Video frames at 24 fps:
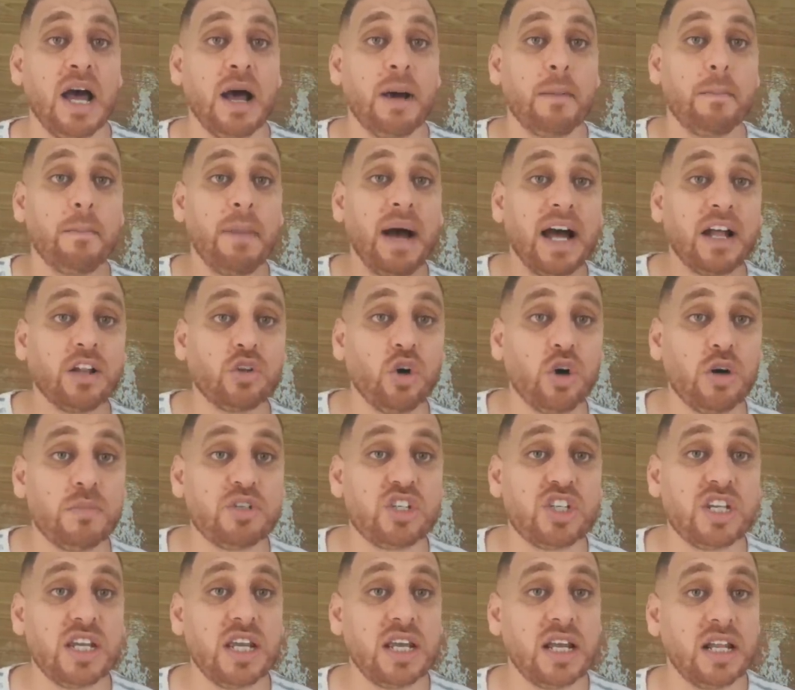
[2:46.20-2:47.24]
ما
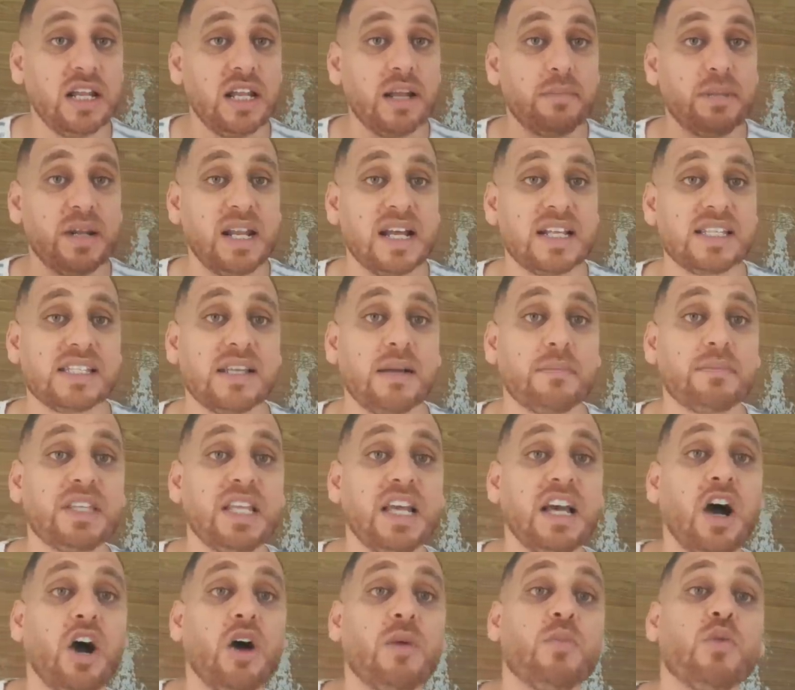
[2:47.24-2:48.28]
عندهمش البلاصة
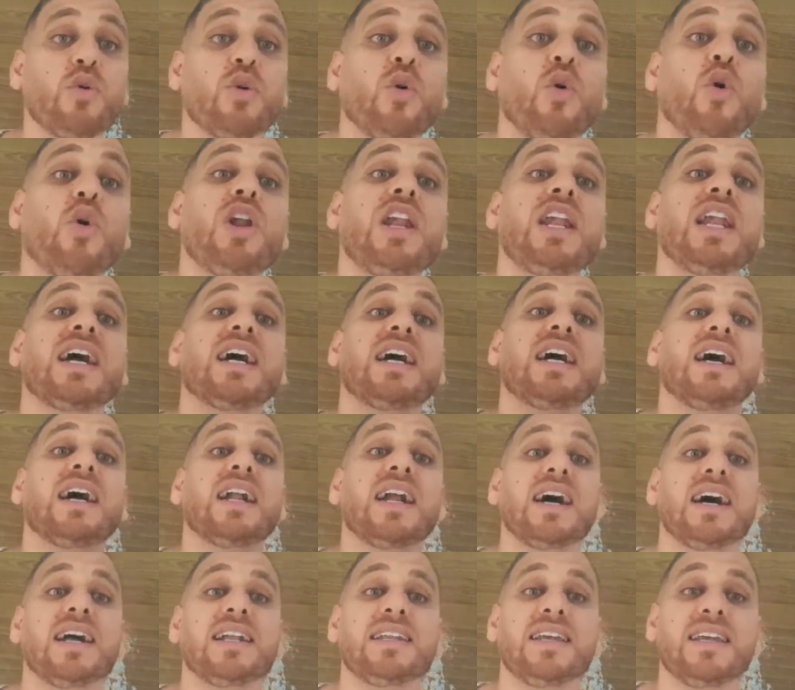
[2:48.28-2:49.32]
متاعهم ويقول لك
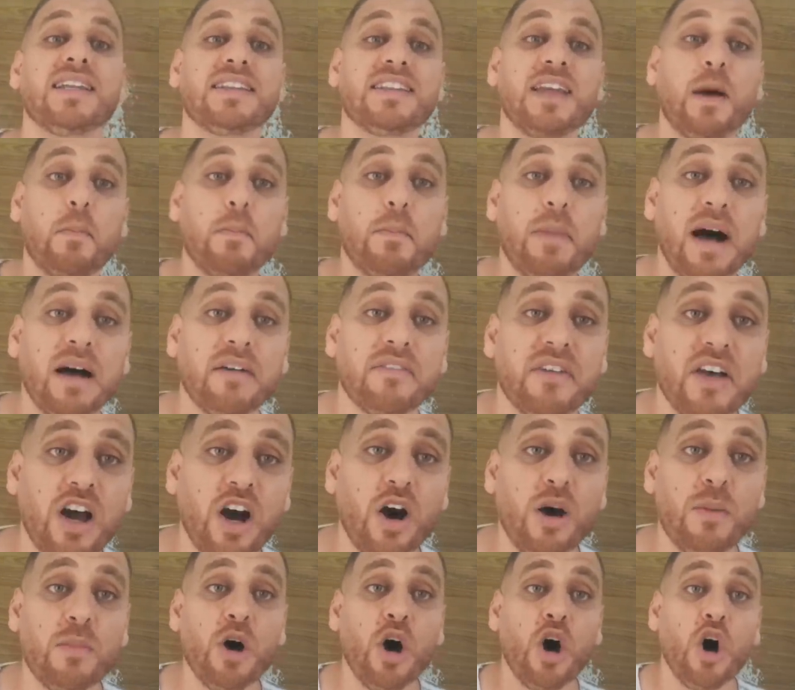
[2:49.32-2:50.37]
راني نتبع
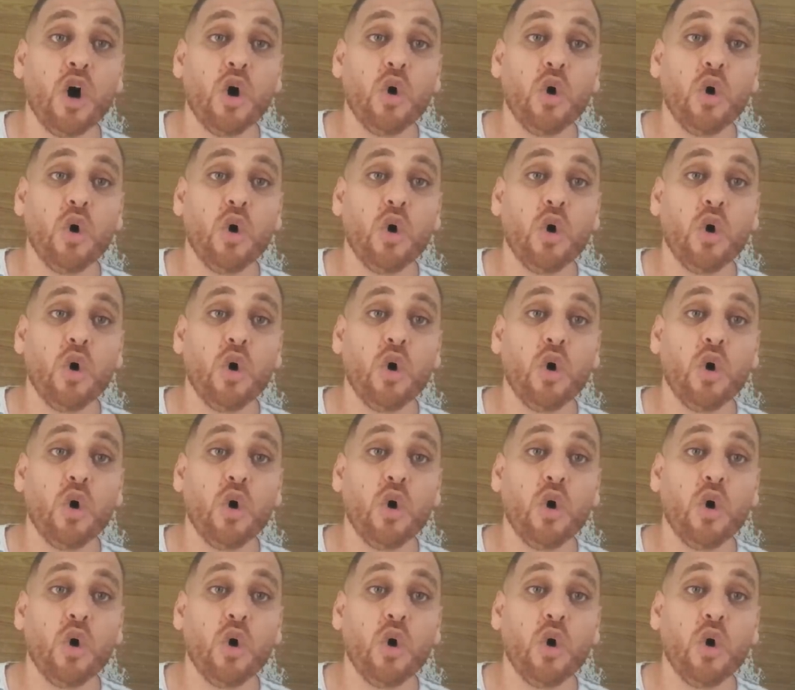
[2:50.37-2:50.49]
فيهم